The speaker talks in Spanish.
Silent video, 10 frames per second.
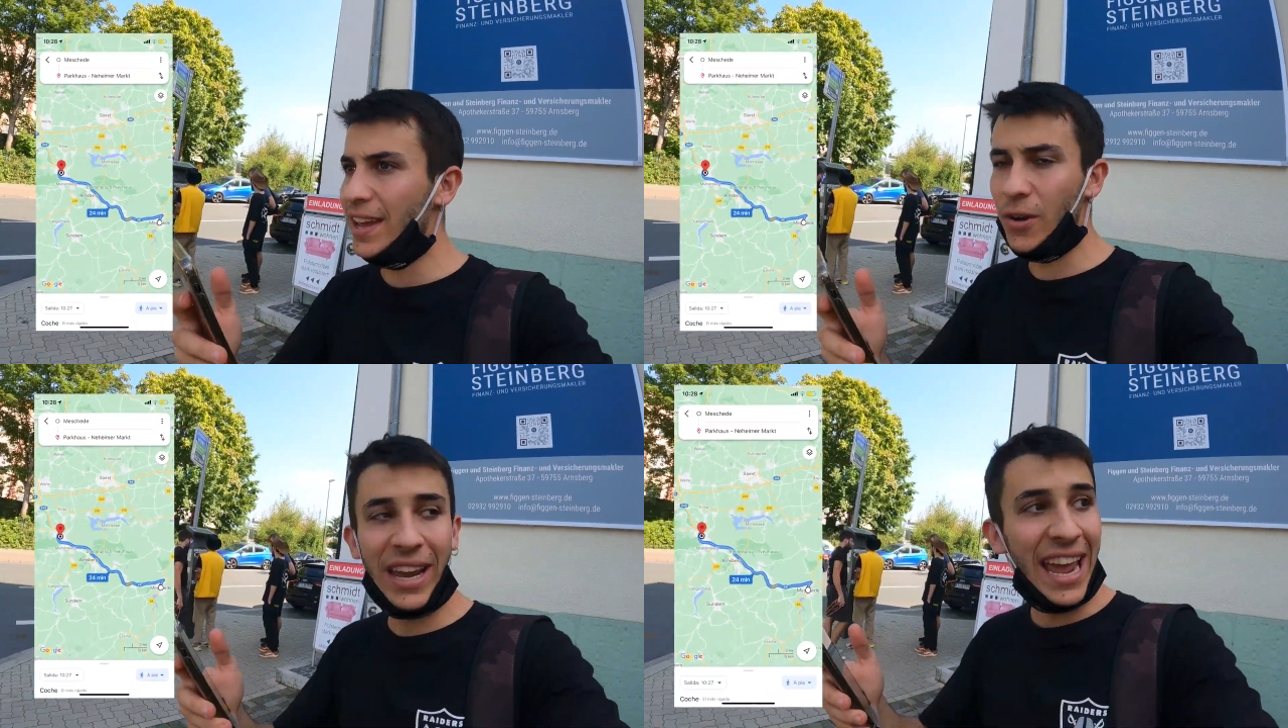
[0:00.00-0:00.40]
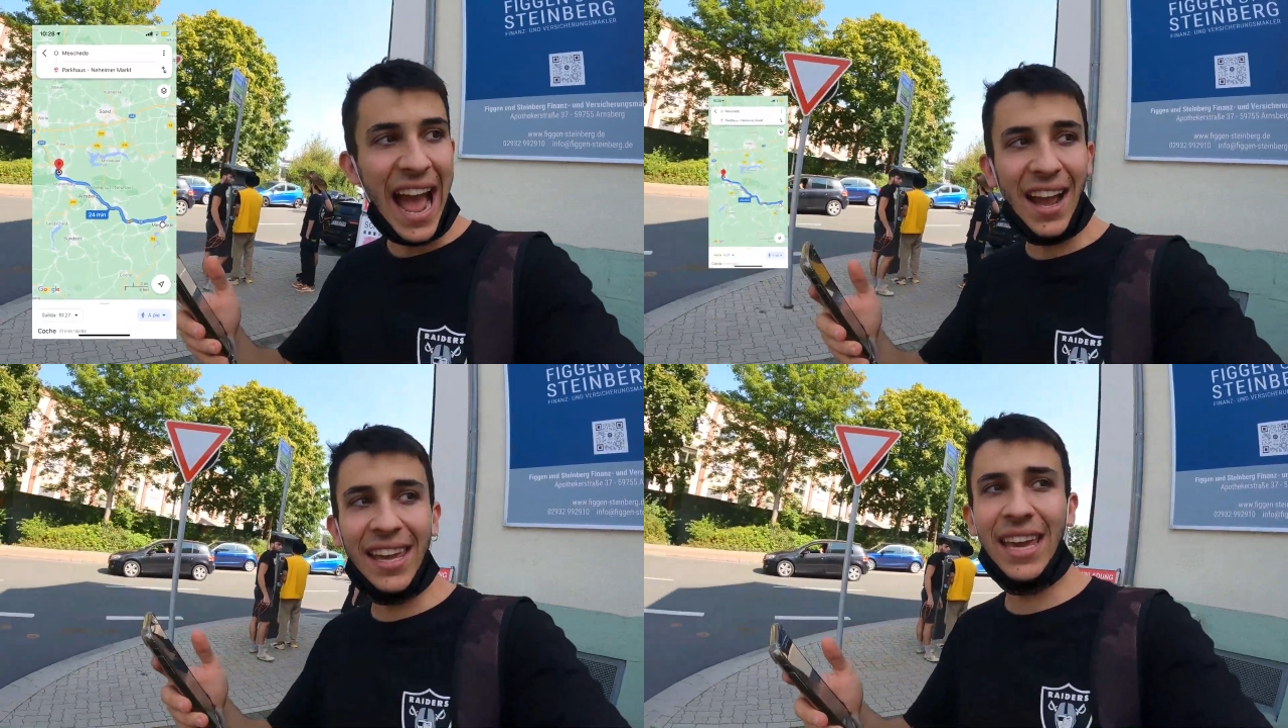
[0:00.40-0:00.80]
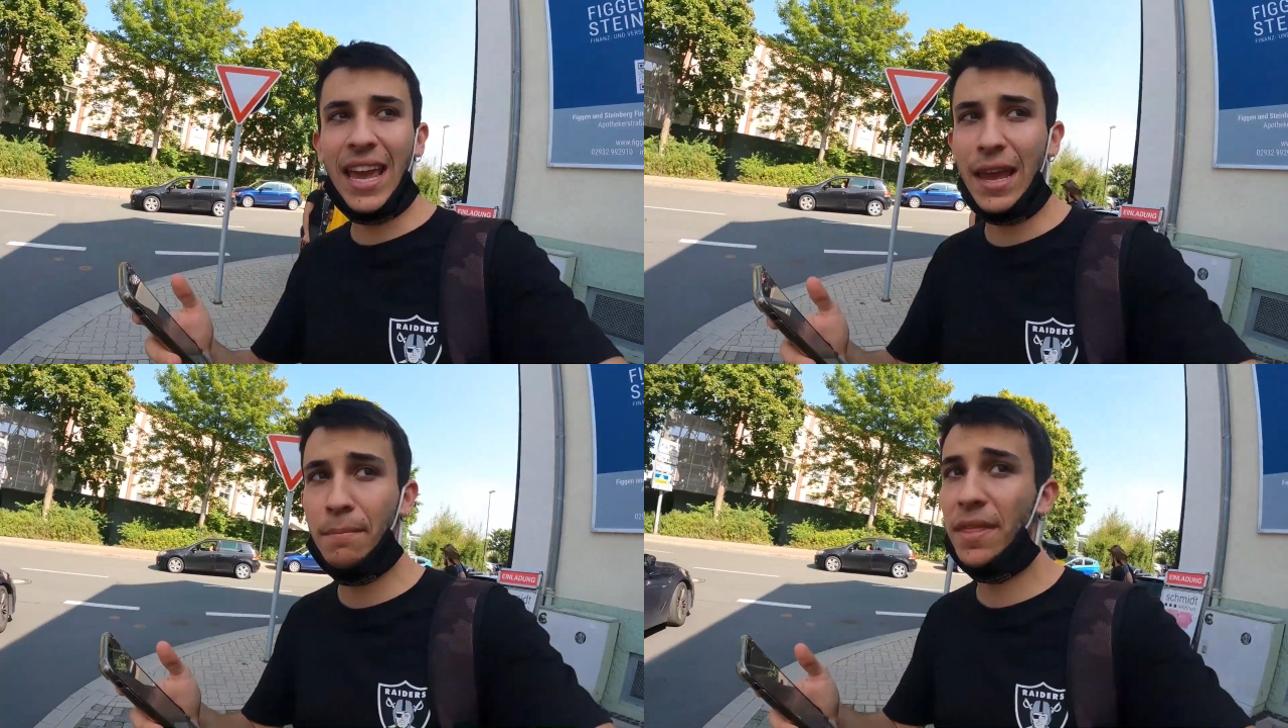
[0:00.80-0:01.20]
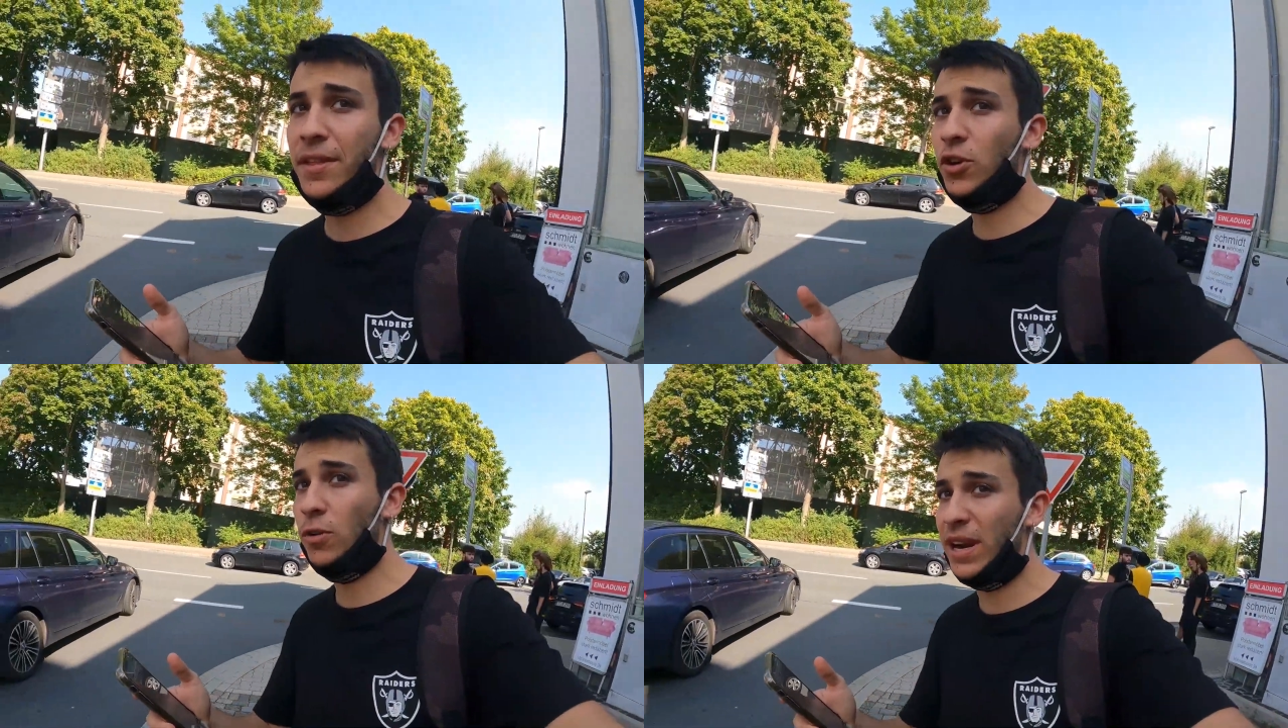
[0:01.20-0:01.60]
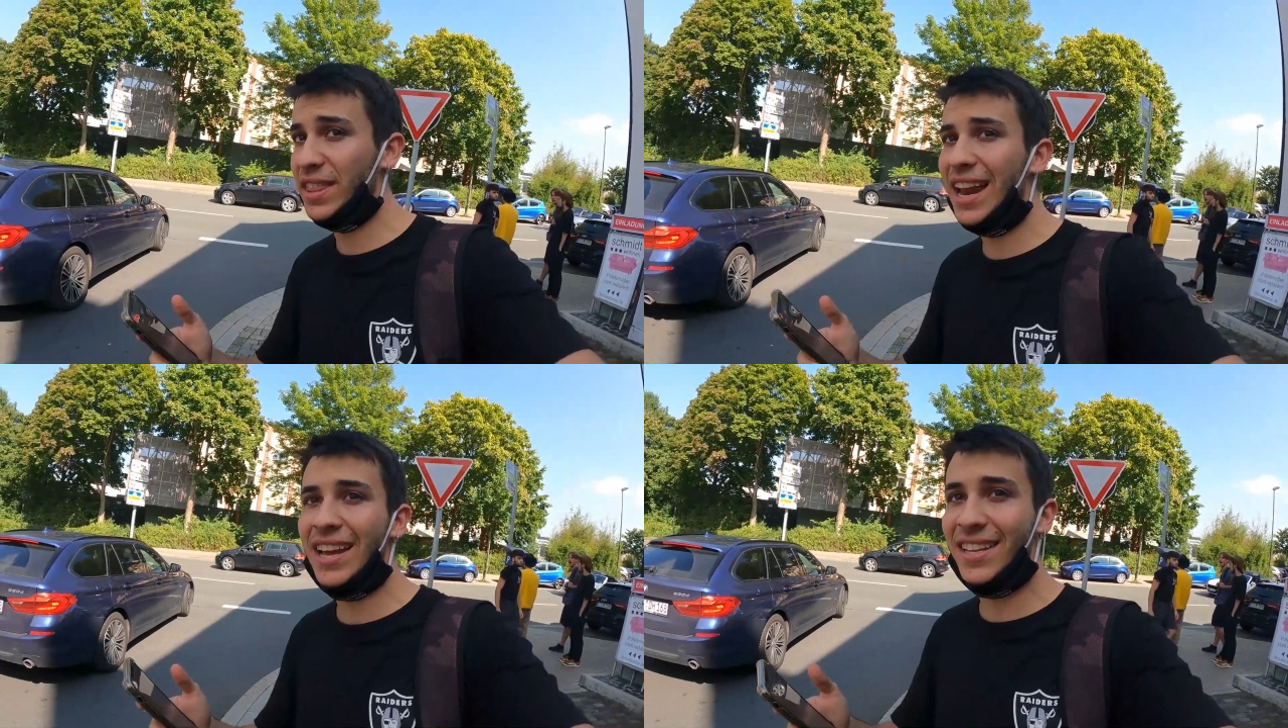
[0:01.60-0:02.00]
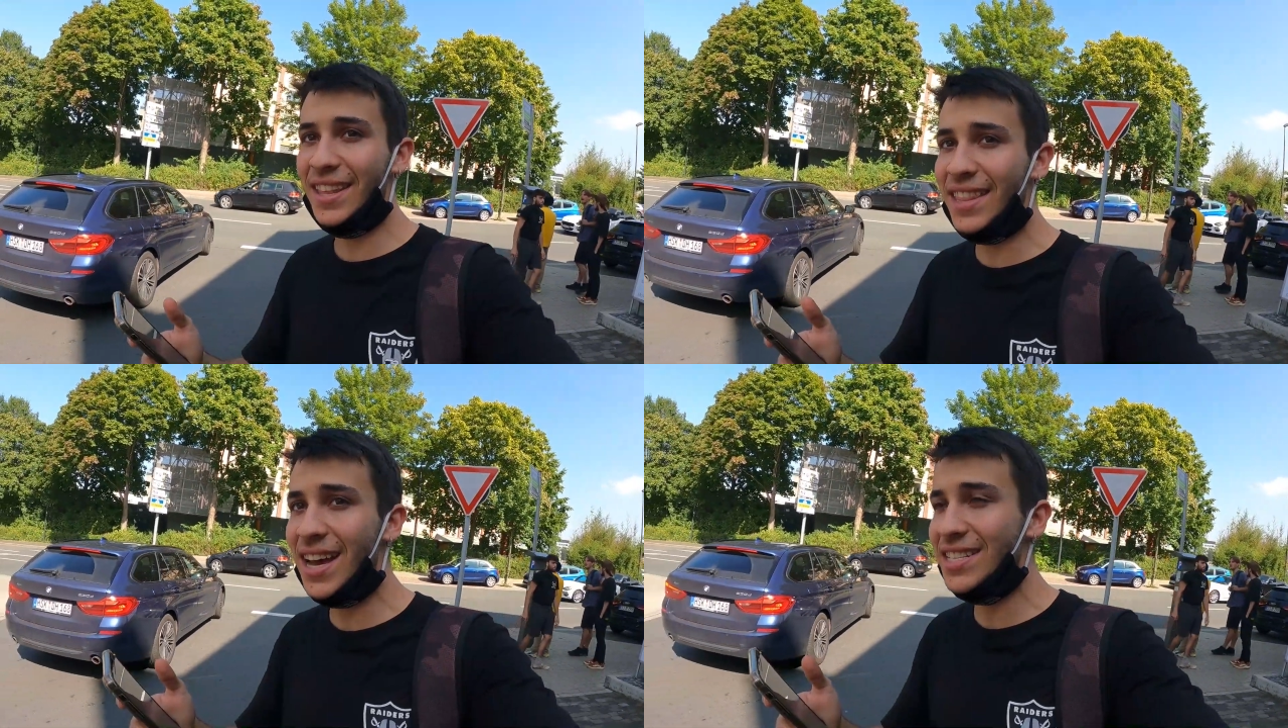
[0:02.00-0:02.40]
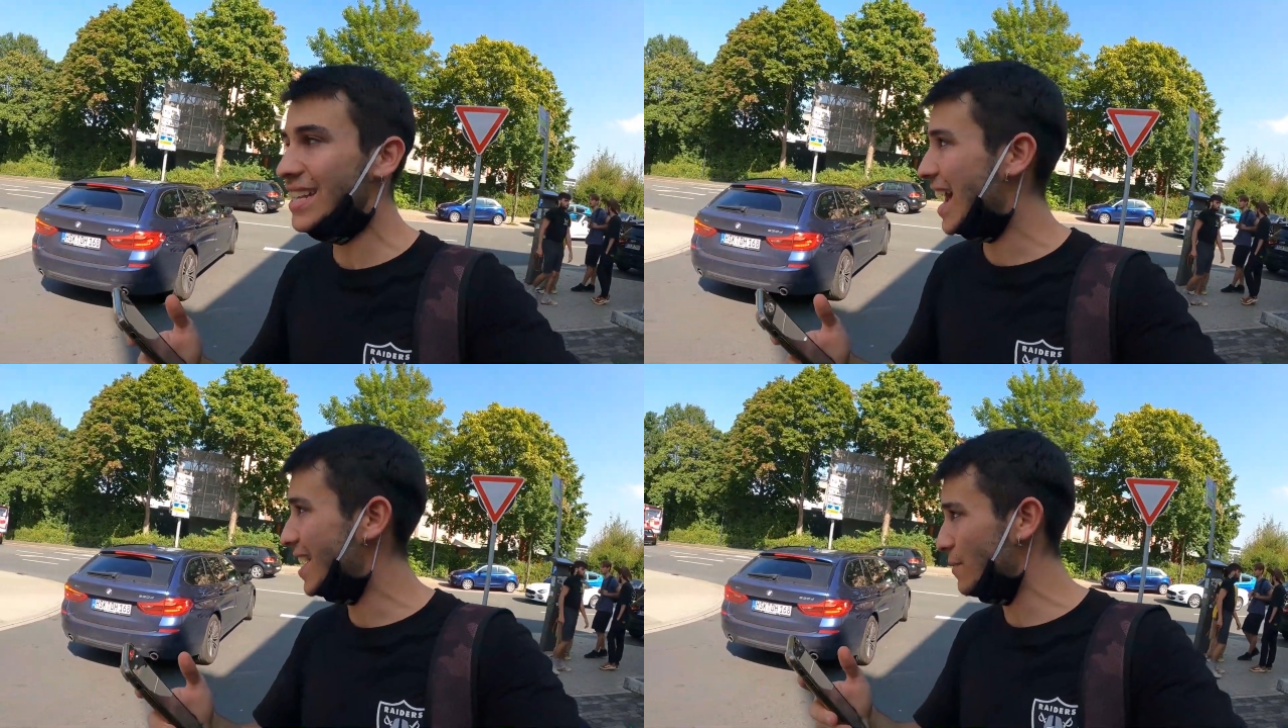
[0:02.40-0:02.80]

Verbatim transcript: Creo que aquí es más centro comercial, hay tiendas,